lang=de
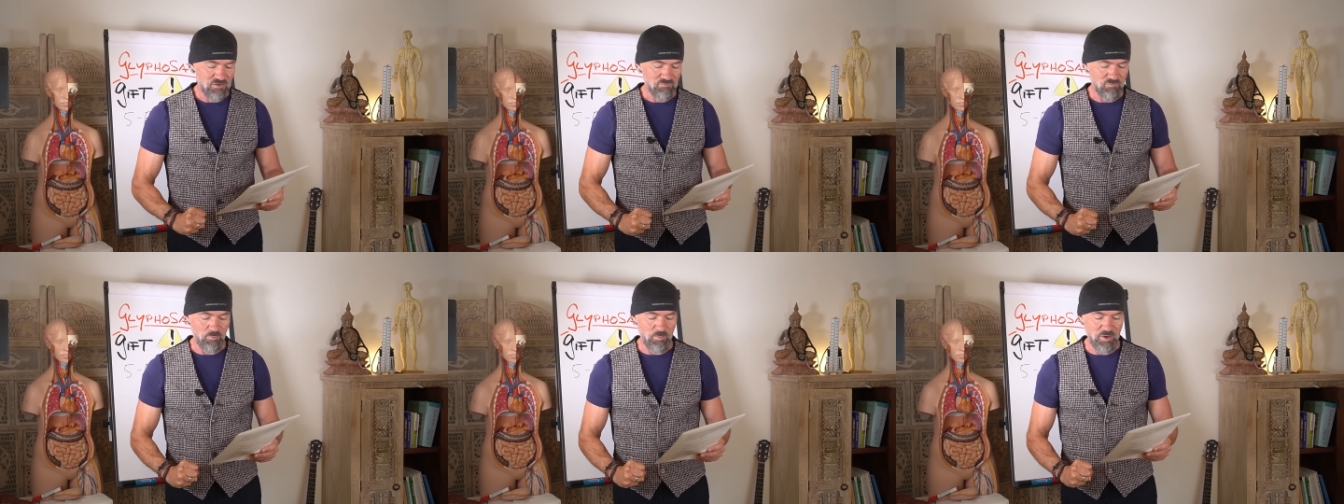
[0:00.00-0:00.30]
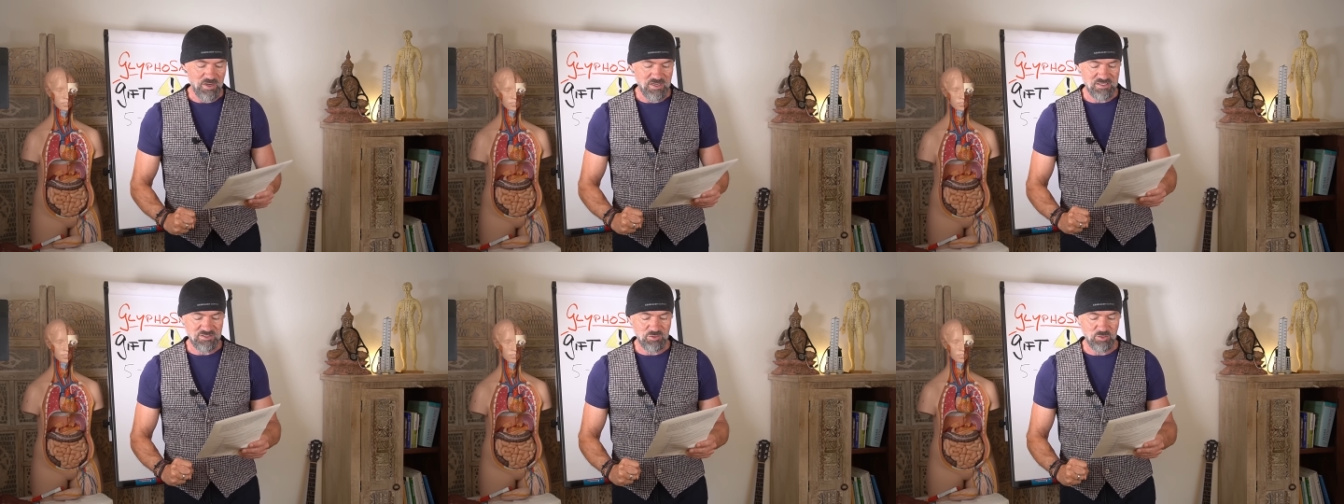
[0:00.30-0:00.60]

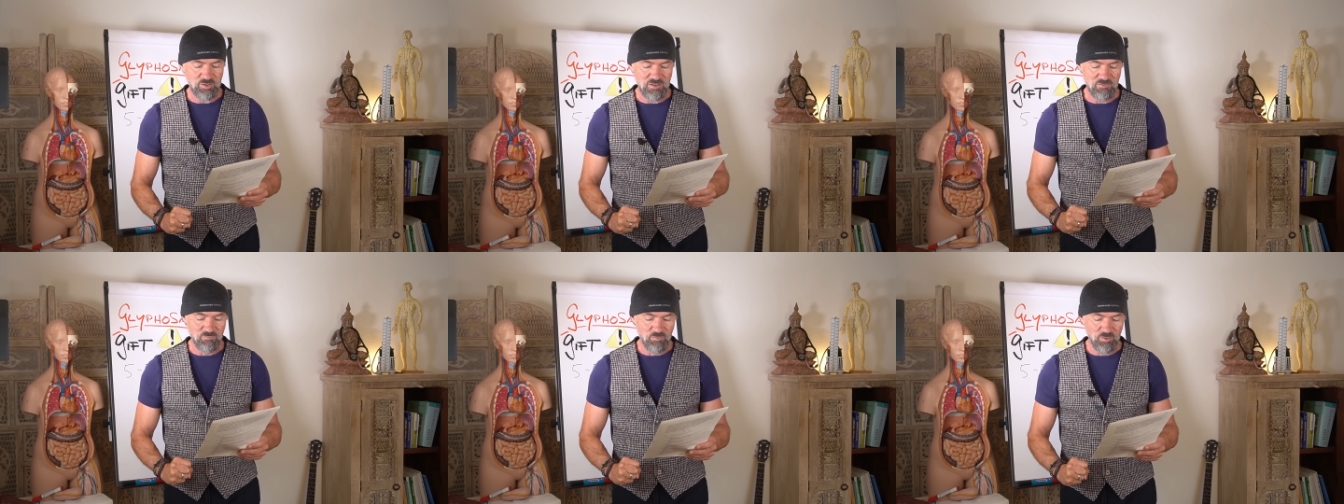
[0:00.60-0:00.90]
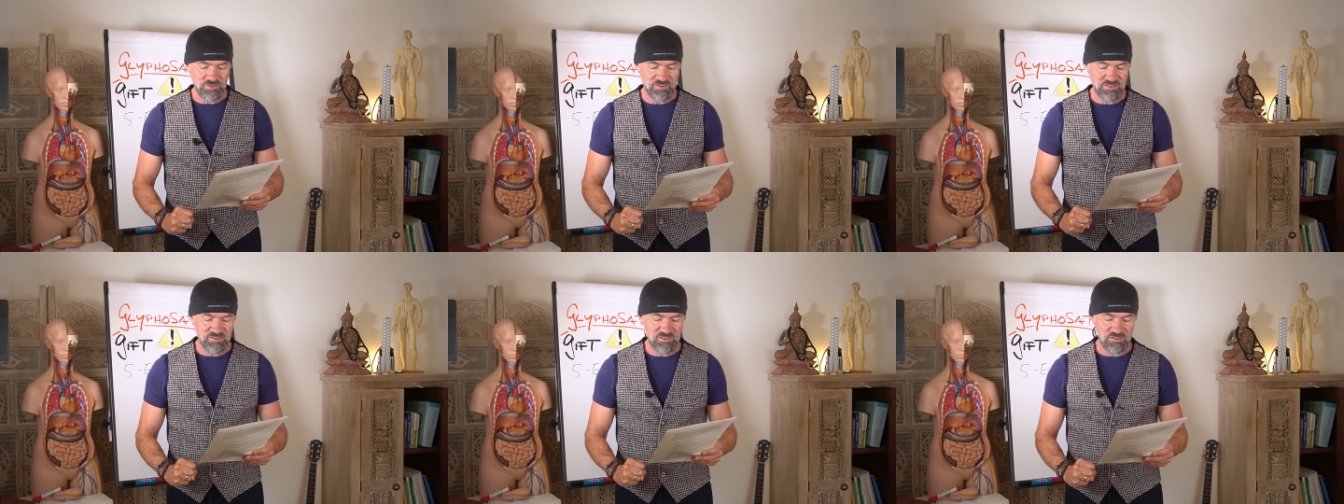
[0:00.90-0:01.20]
wobei es zu den
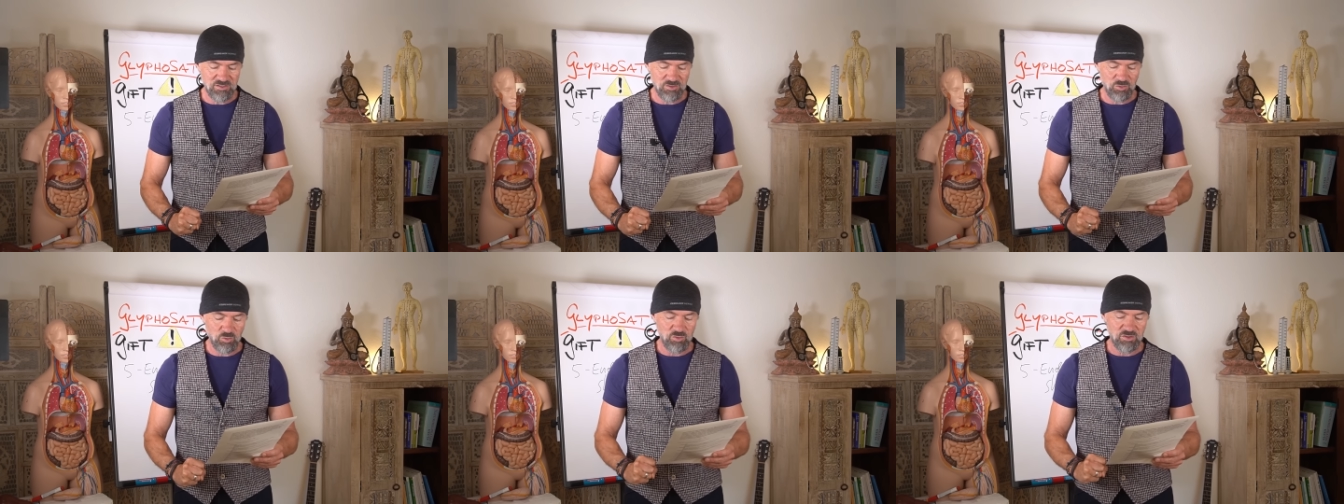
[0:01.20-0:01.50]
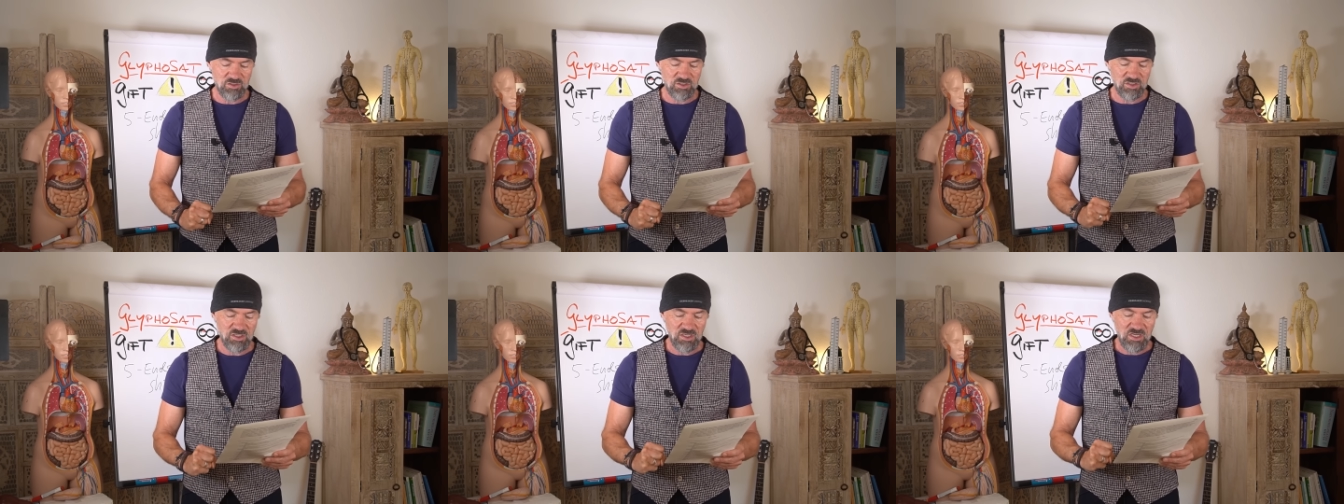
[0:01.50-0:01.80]
Wurzeln
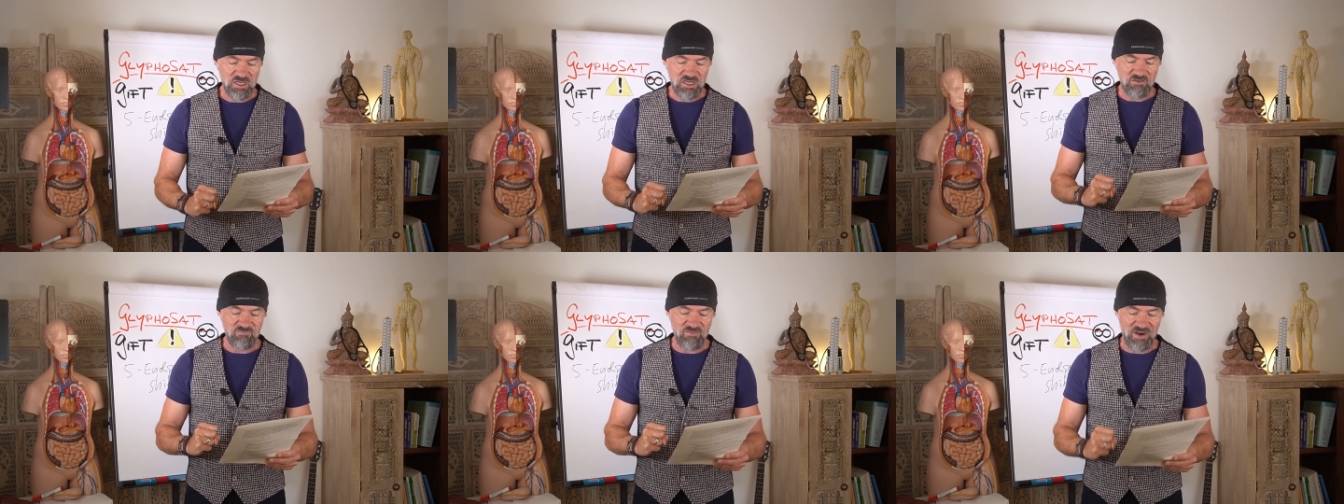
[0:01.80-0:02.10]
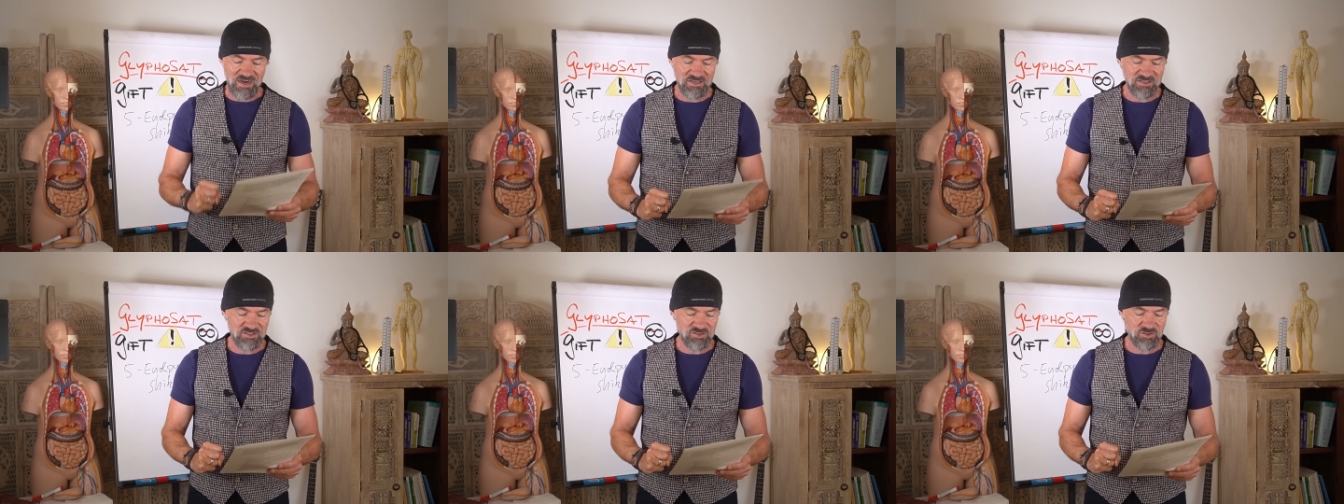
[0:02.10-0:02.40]
und
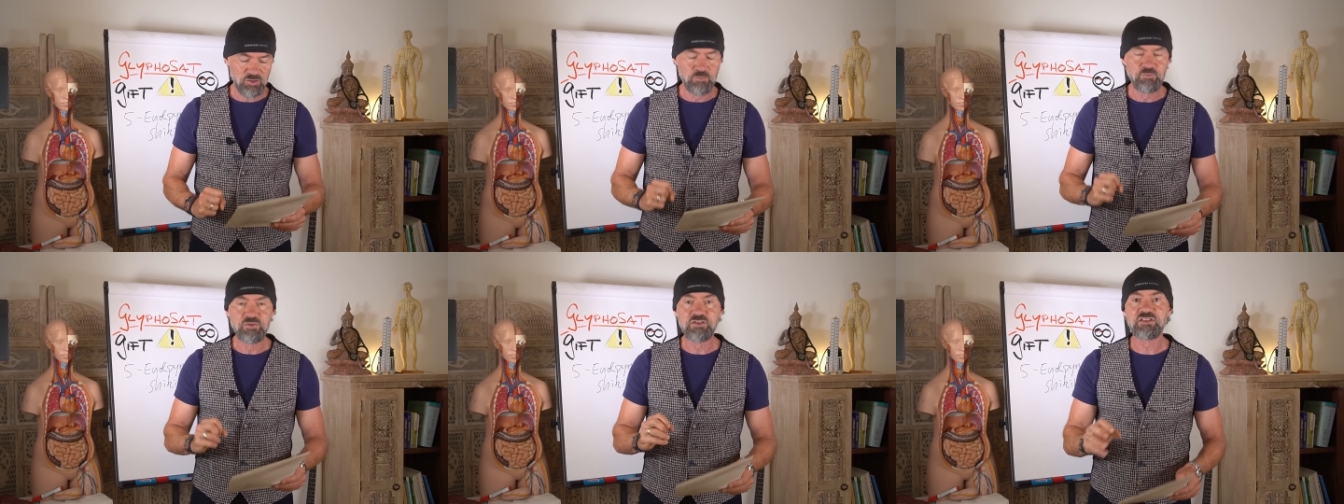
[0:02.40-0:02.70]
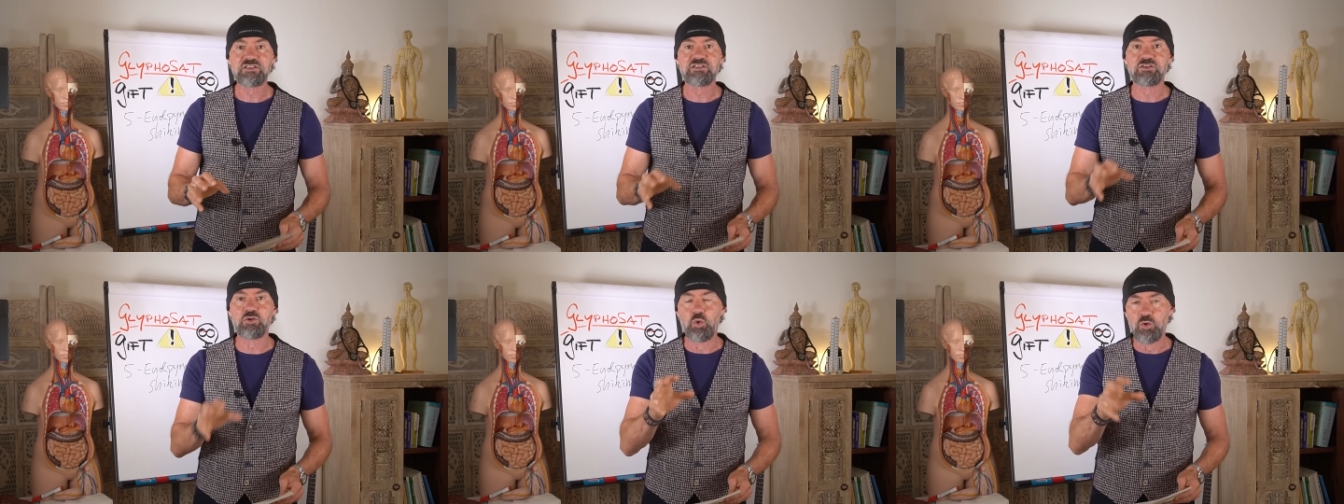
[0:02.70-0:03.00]

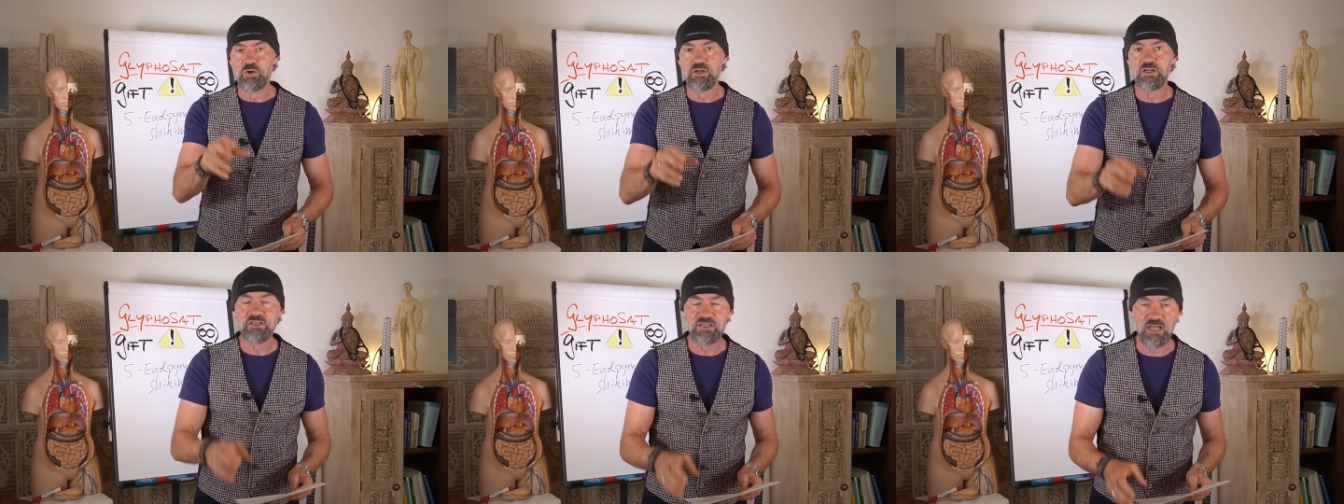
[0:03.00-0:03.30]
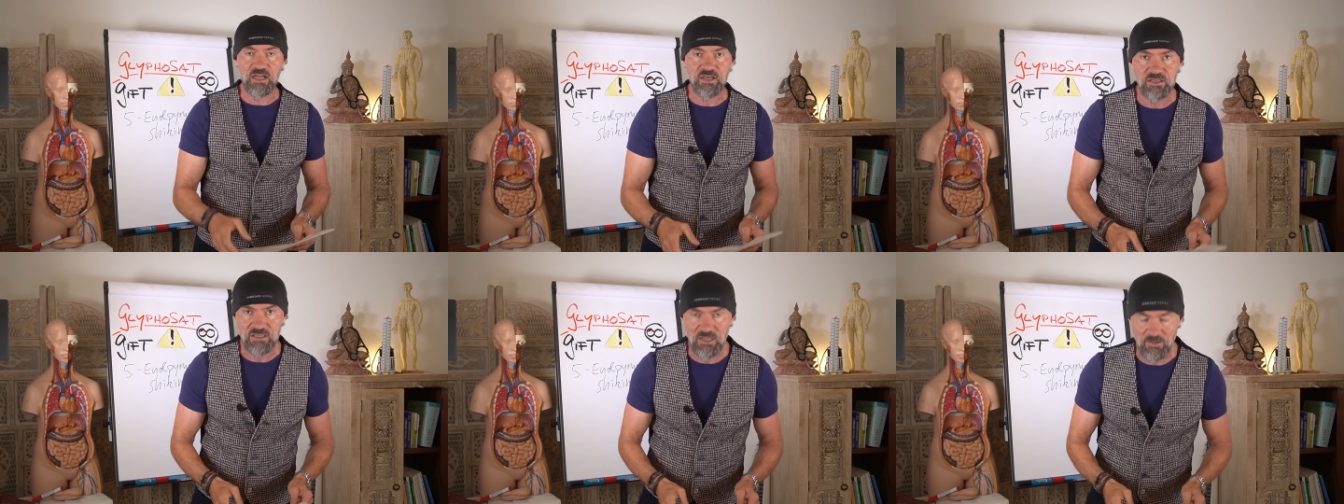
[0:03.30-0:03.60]
Wachstumszonen
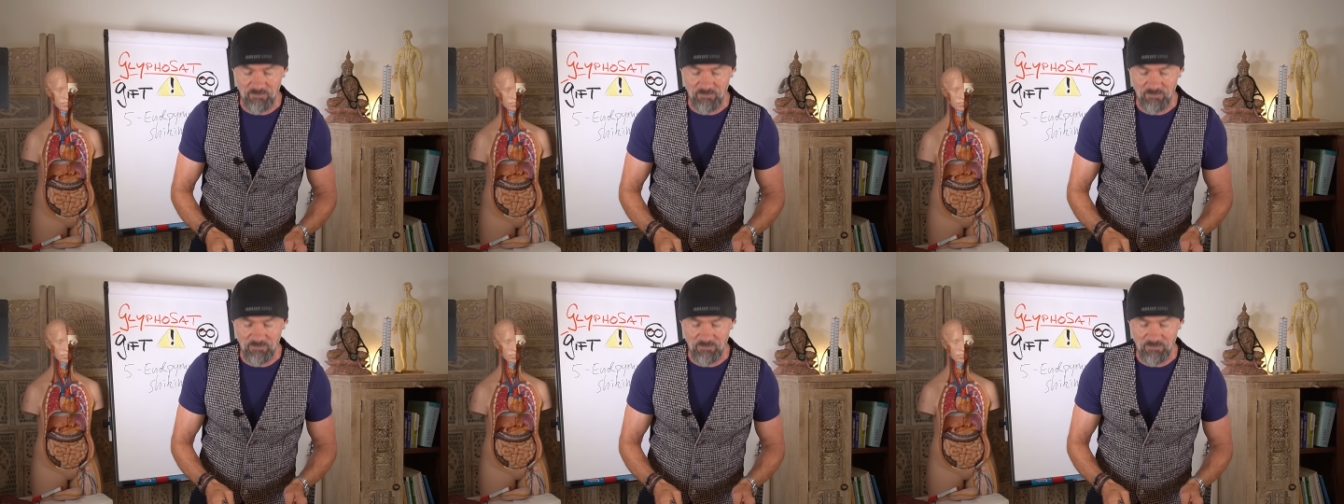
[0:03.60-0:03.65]
dann